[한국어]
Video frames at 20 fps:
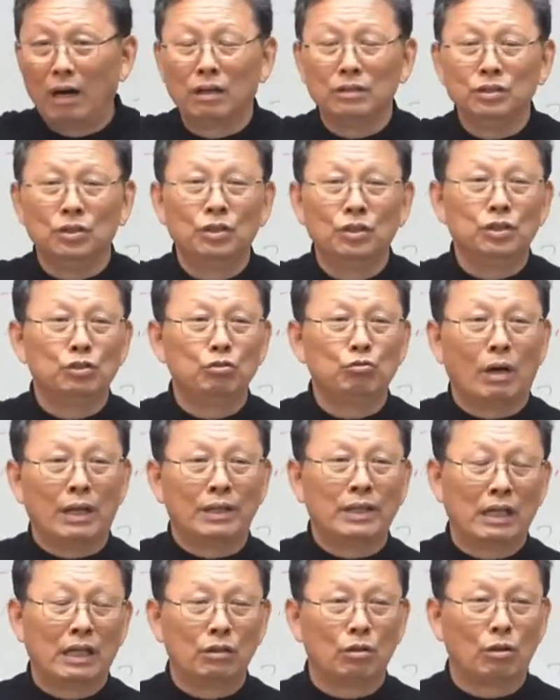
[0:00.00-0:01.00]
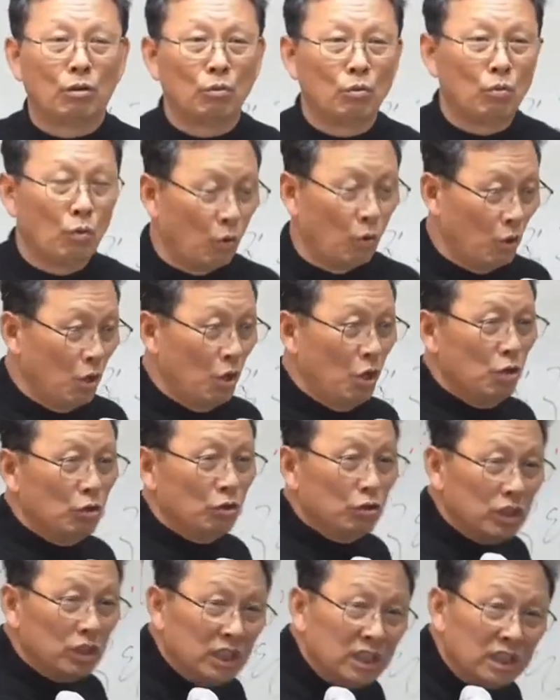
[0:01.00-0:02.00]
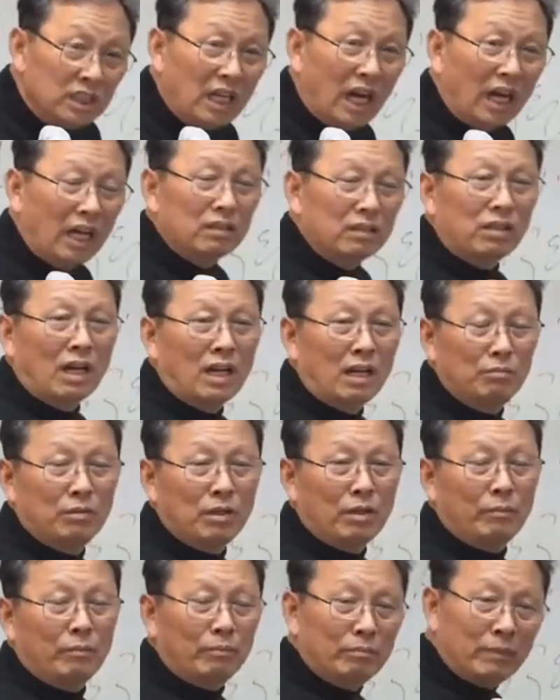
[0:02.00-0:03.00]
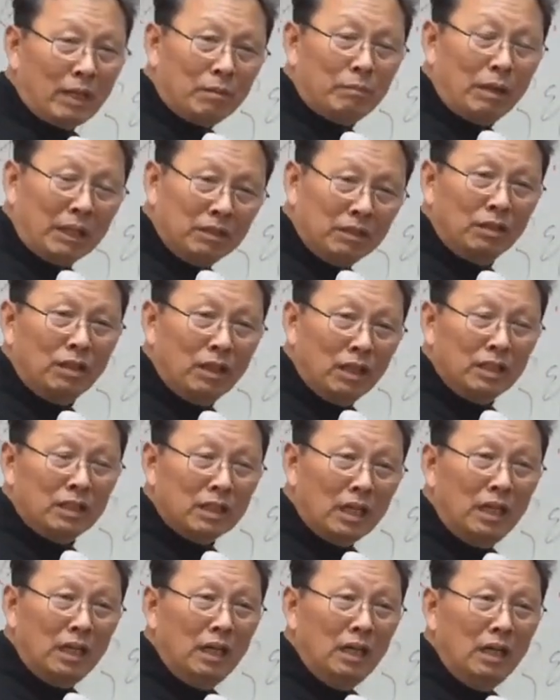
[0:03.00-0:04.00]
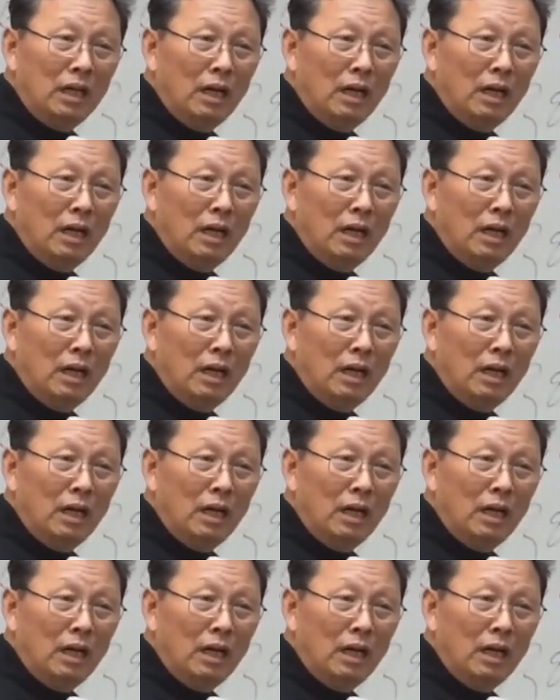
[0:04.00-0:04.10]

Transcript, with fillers: 여지도 안 남겨놓고 이 땅에서 하나님 나라를 만들어내자.